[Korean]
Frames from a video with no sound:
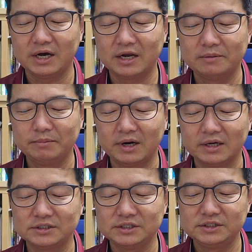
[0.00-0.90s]
아는
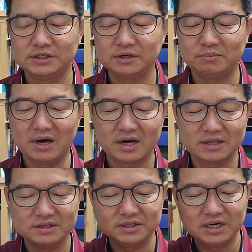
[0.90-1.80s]
바가 진실을
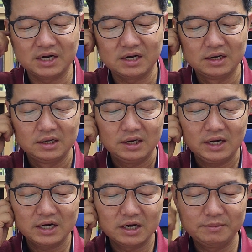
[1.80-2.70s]
말하느니라.
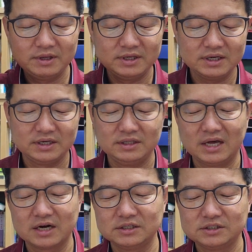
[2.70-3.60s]
하나님의 이양이
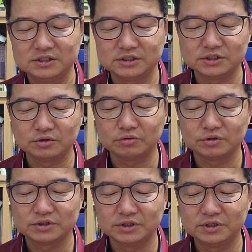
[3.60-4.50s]
나를
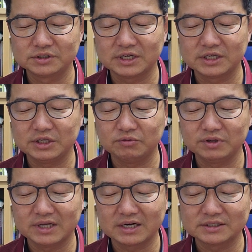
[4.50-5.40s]
지으셨고 전능자의
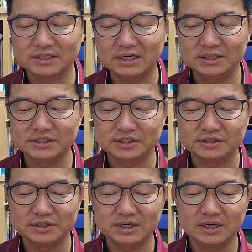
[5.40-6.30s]
기운이 나를
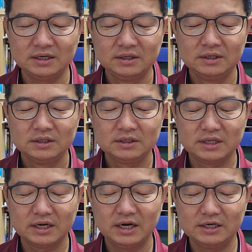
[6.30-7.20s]
살리시느니라.
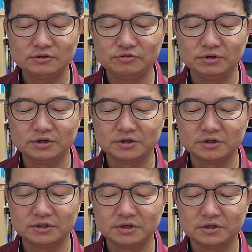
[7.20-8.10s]
그대가 할 수
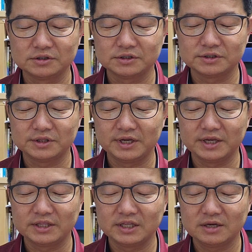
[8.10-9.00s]
있거든 일어서서
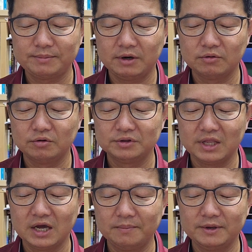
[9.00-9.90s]
내게 대답하고
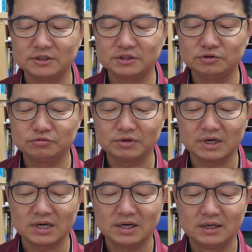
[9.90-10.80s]
내 앞에
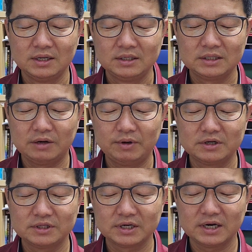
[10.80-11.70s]
진술하라. 나와
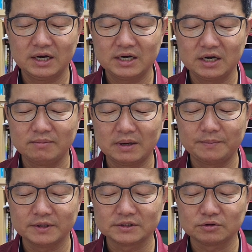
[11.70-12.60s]
그대가 하나님
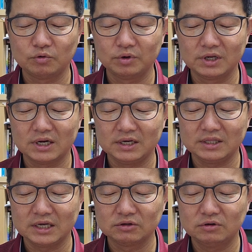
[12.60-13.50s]
앞에서 동일하니
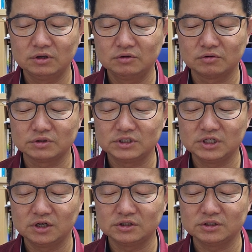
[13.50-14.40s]
나도 흙으로
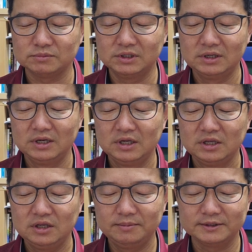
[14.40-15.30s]
지어으심을
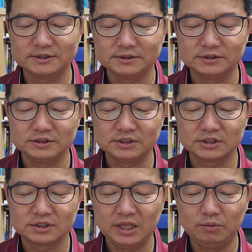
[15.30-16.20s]

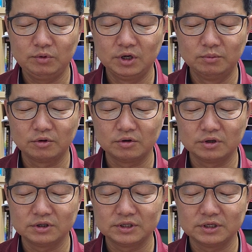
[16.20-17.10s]
입었은즉 내
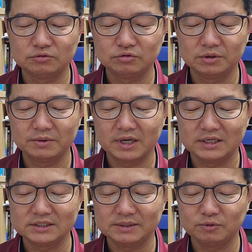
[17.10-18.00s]
위험으로는 그대를 두렵게
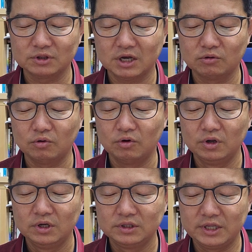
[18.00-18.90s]
하지 못하고
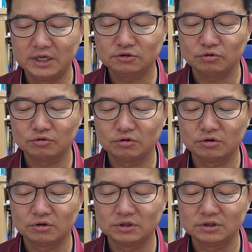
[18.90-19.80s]
내
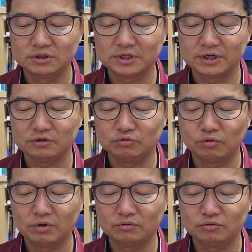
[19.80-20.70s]
손으로는 그대를
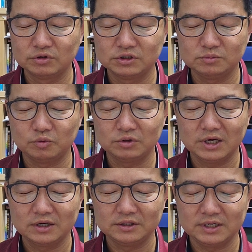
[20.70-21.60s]
누르지
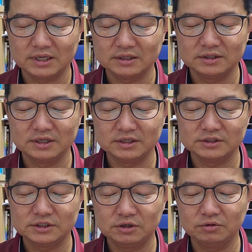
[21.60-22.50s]
못하느니라. 그대는
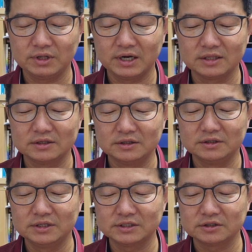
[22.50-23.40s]
실로 내가
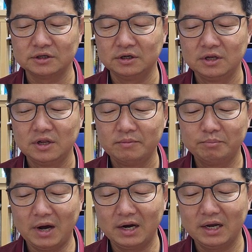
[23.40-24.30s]
듣는 데서
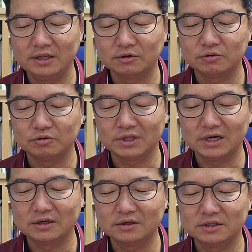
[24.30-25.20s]
말하였고
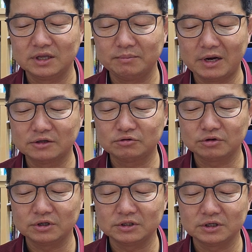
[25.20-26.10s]
나는 그대의
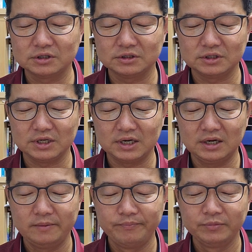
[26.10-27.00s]
말소리를
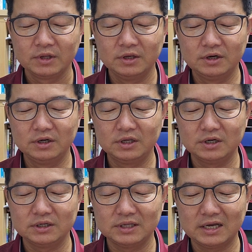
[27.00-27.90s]
들었느니라
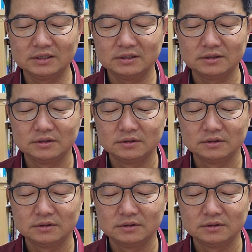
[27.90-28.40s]
이러기를 나는